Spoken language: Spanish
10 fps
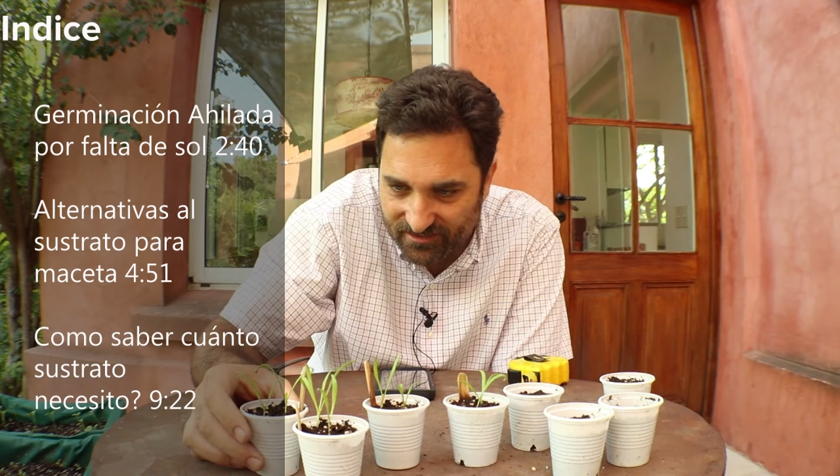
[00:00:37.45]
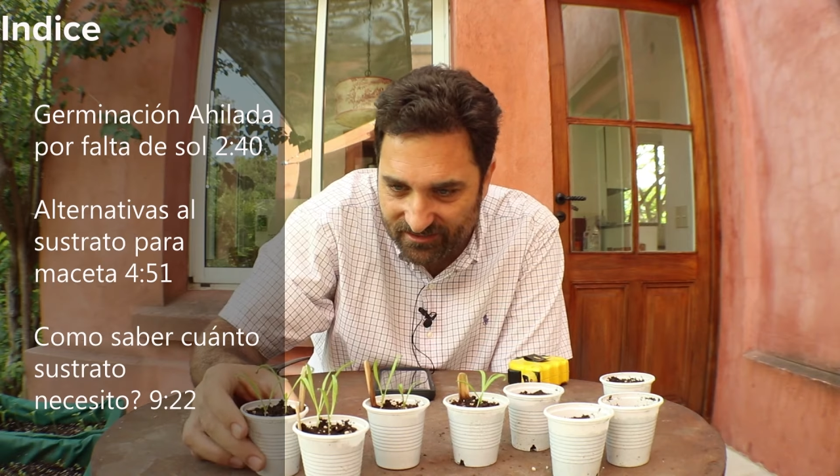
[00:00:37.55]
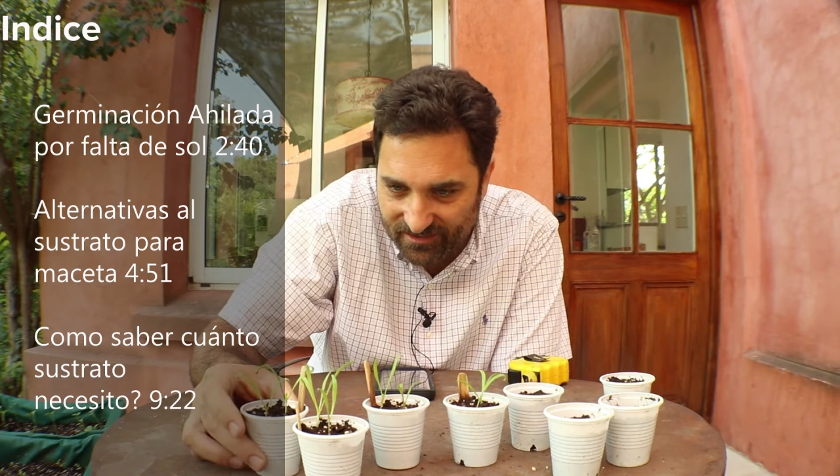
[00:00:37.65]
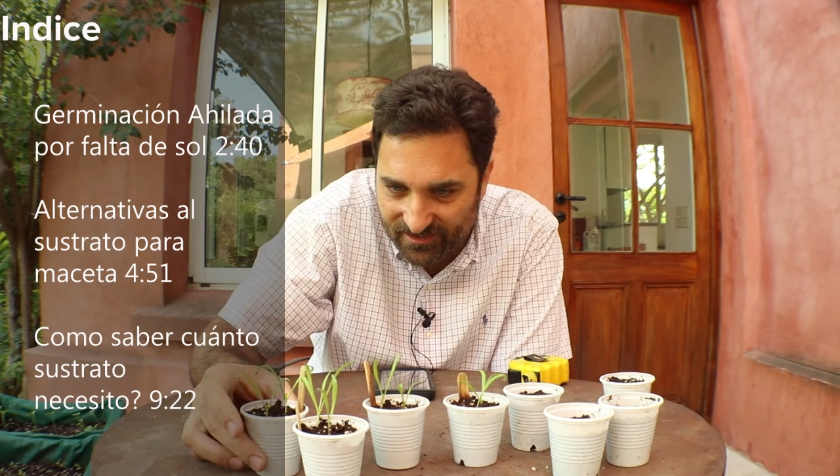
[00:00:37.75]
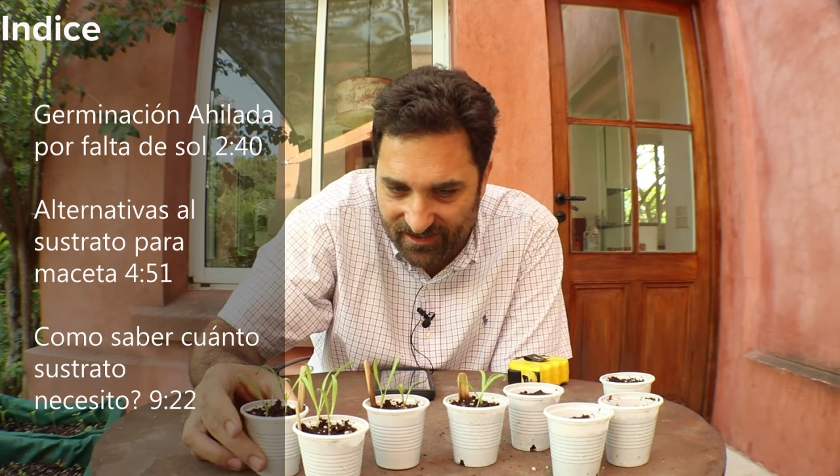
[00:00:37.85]

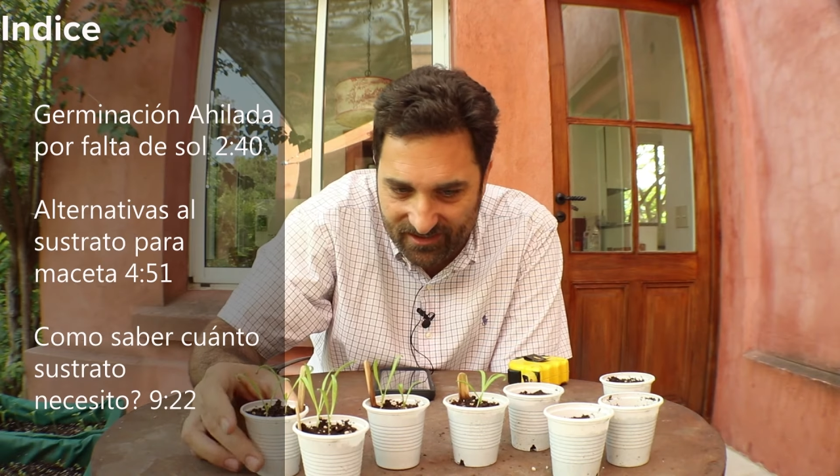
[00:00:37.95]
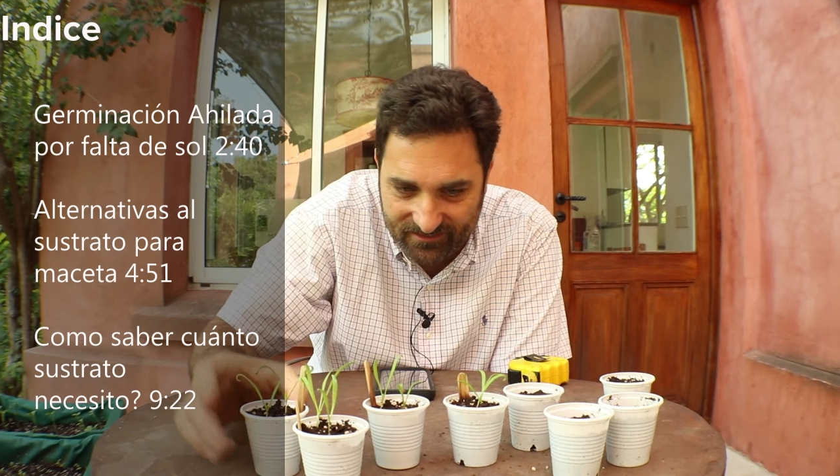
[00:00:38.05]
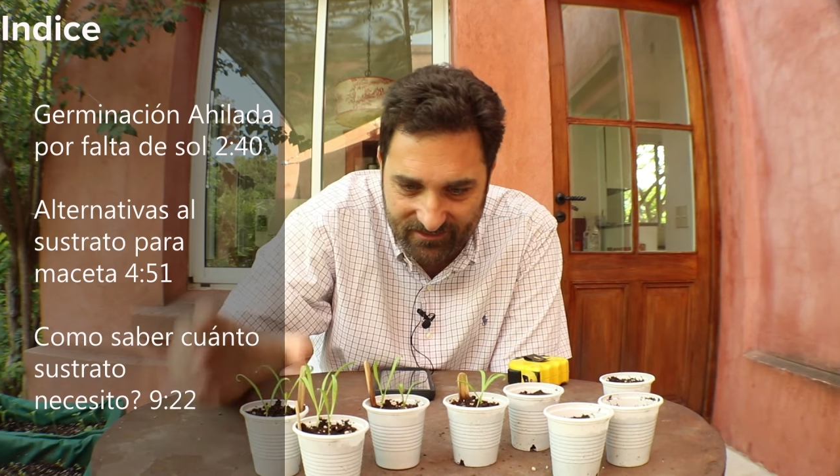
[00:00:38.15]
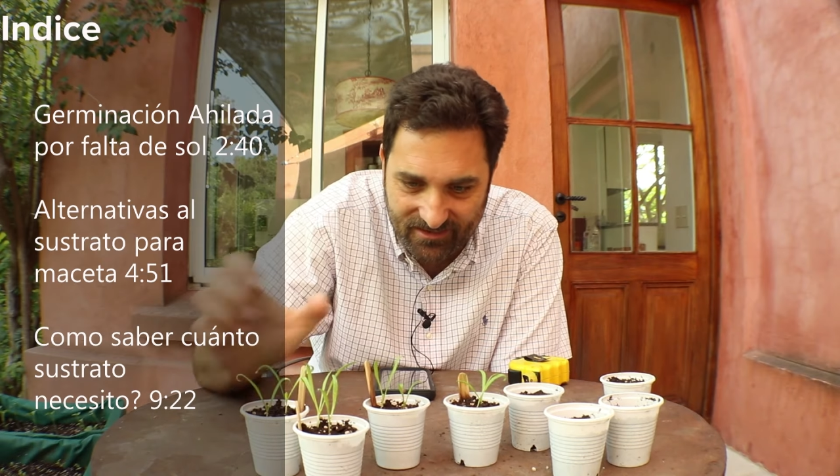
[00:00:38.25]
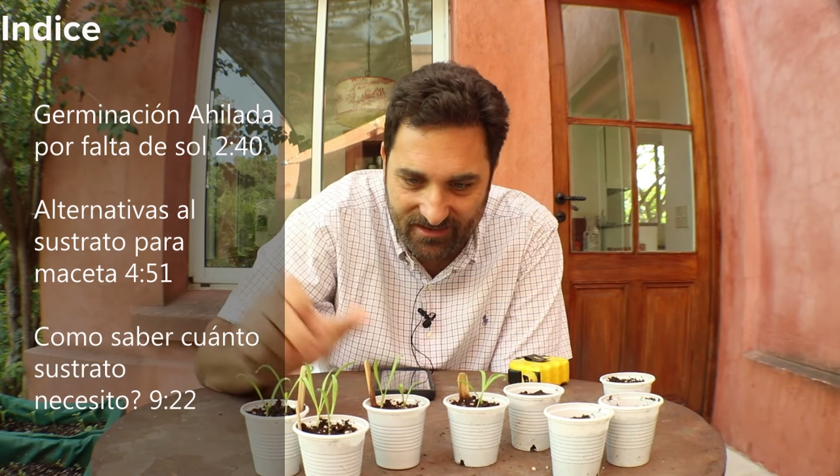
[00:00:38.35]
de
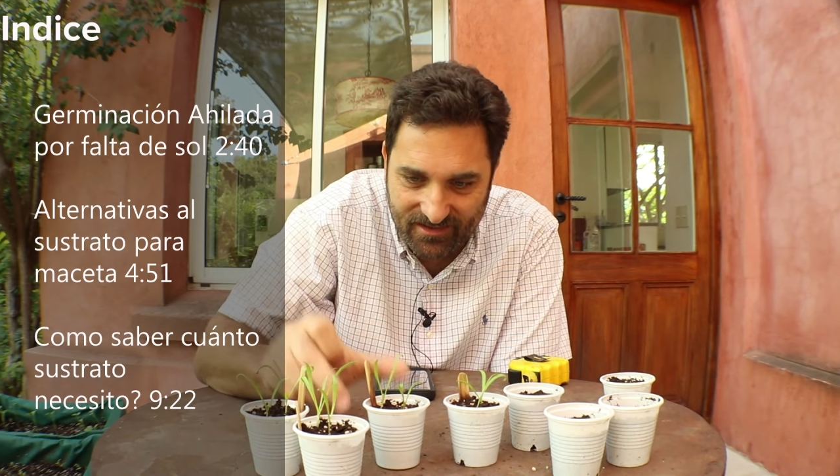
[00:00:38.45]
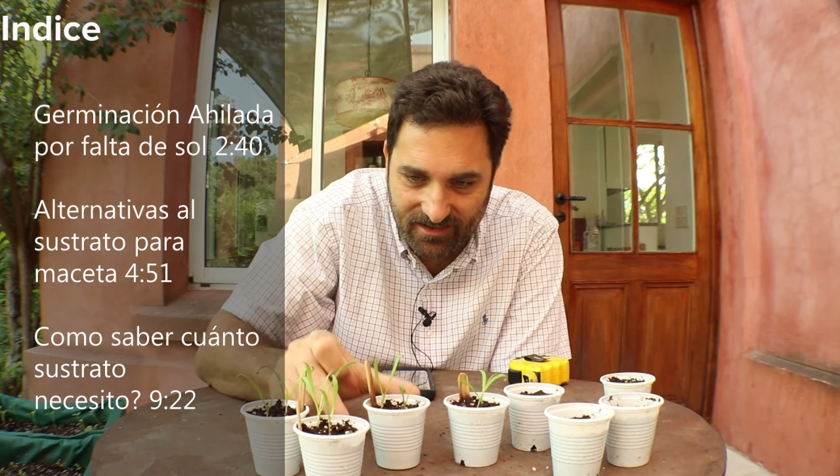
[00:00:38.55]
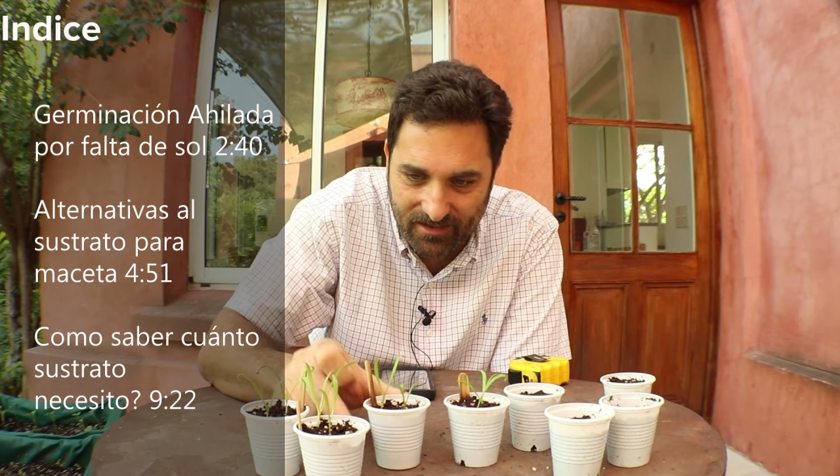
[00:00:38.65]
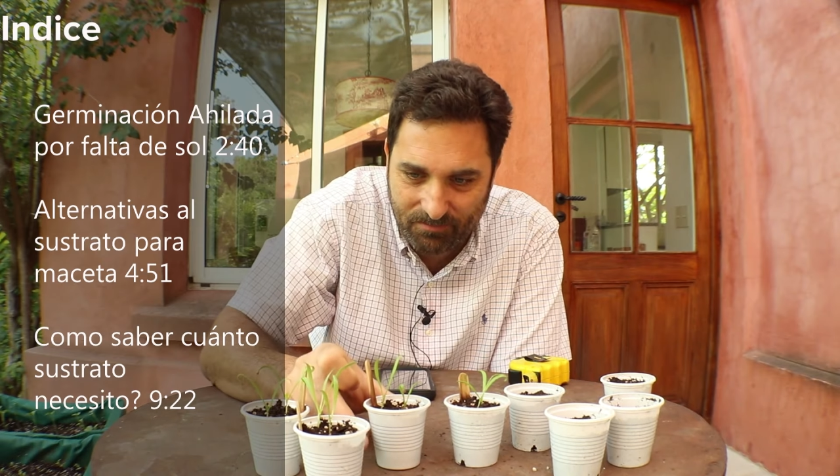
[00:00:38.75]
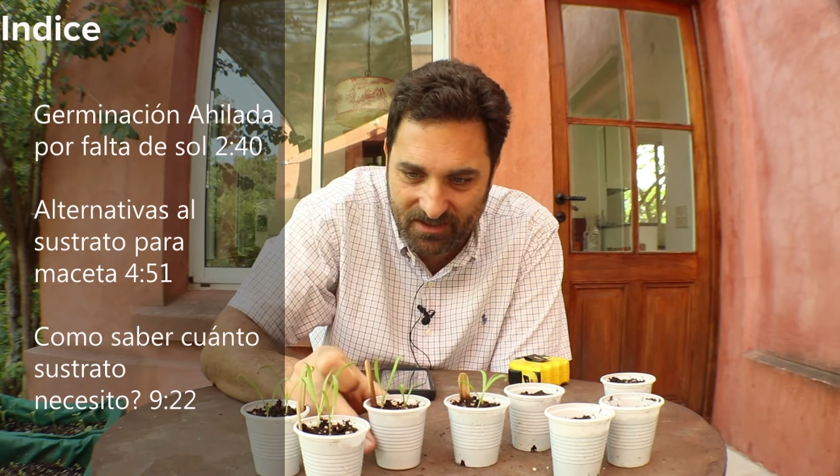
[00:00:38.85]
las
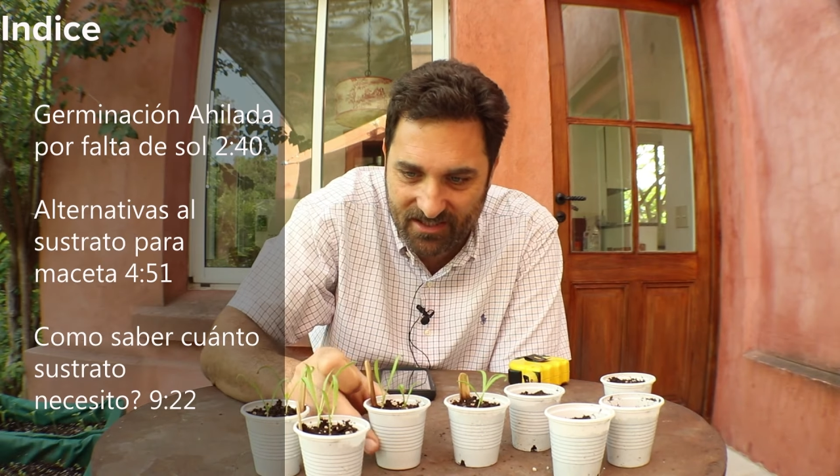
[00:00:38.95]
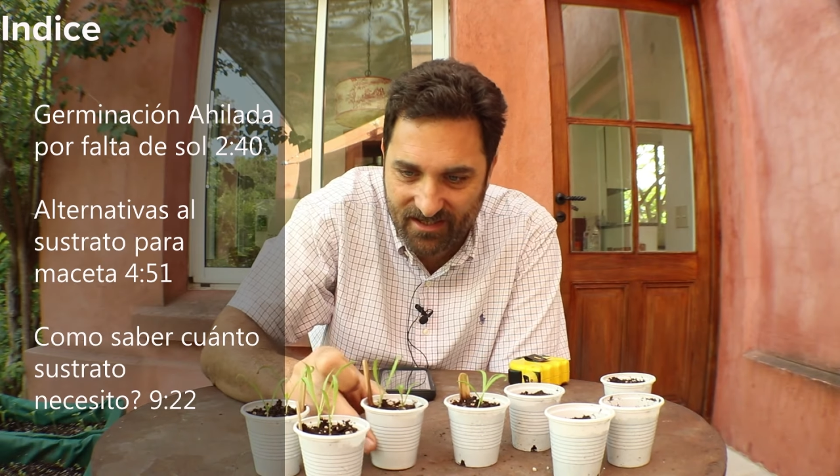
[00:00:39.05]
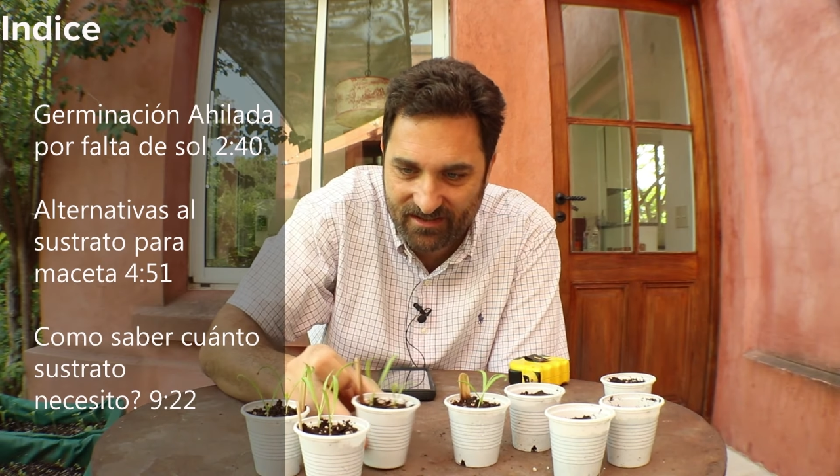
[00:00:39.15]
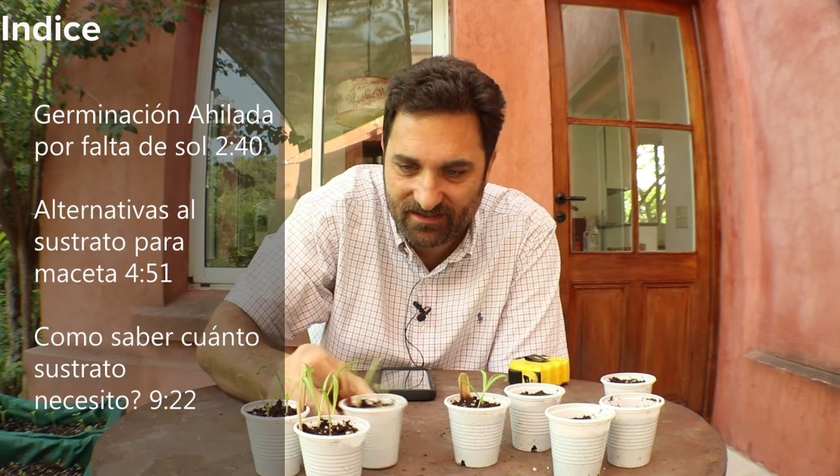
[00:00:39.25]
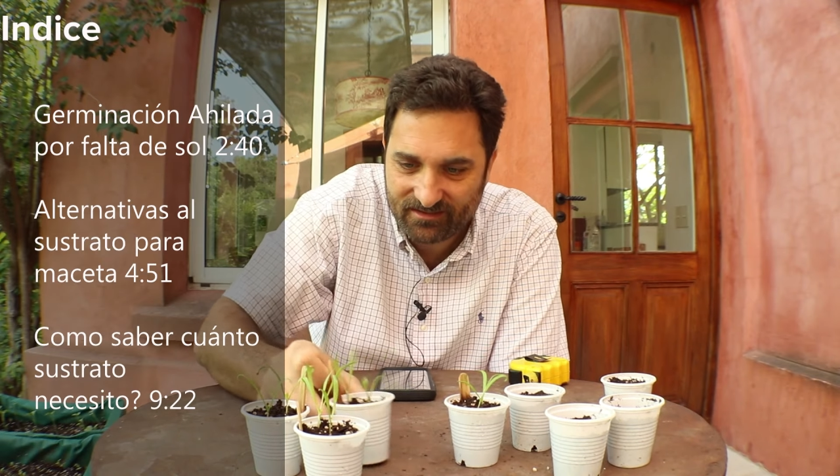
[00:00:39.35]

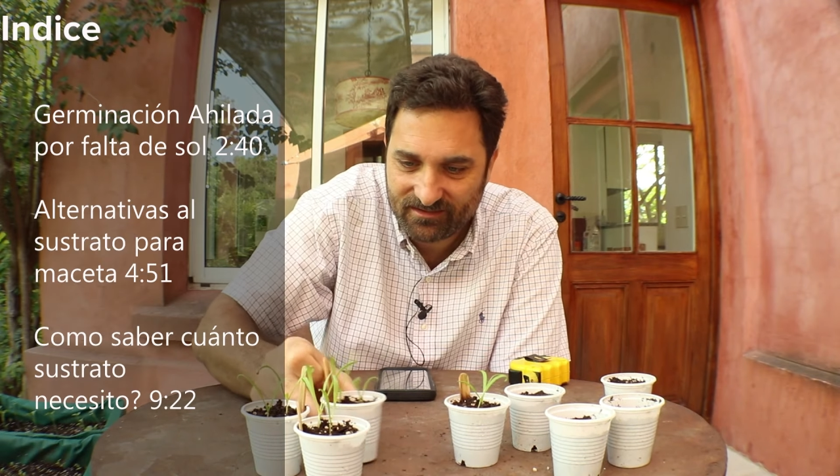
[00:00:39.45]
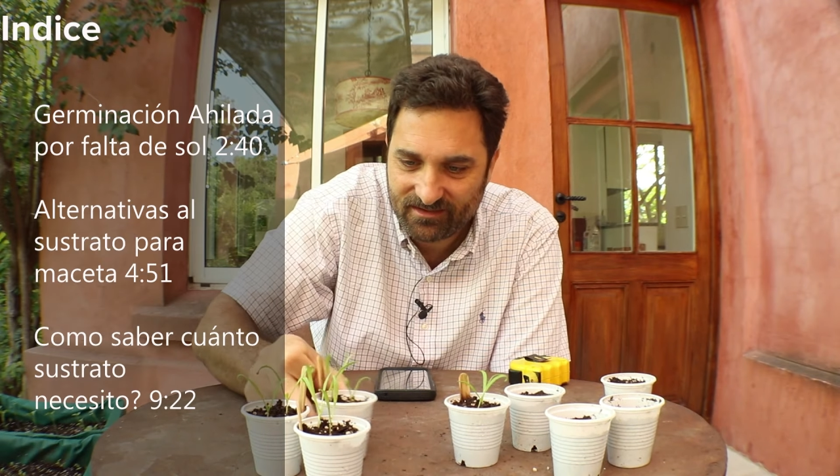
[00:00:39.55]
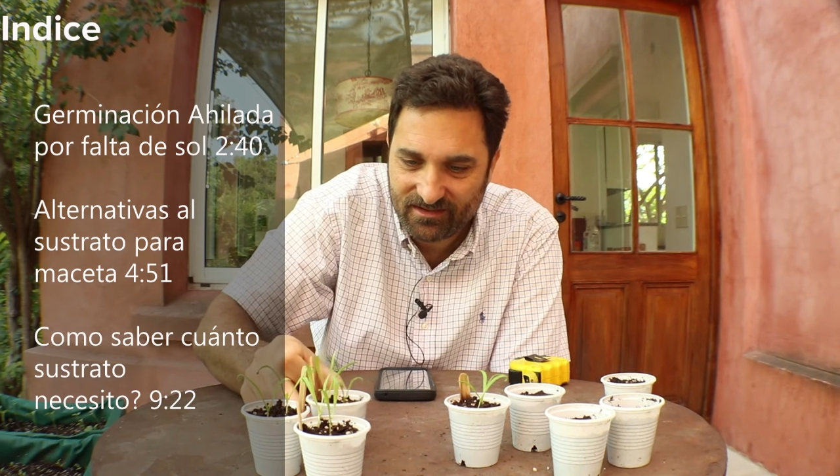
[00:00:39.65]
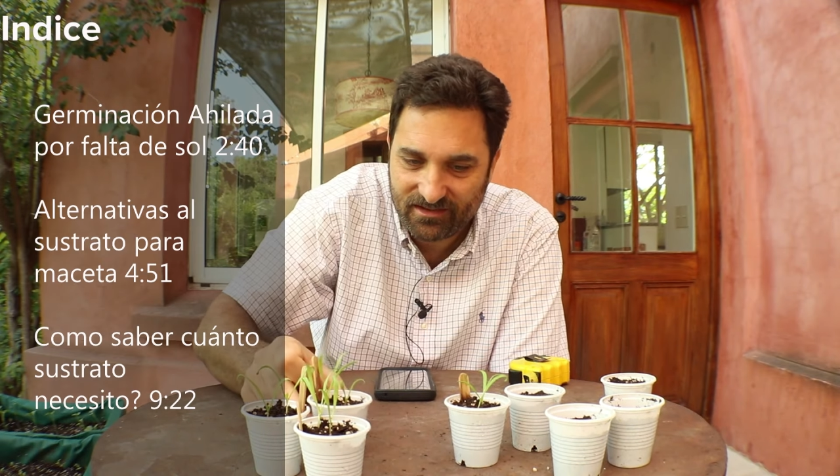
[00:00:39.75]
espinacas.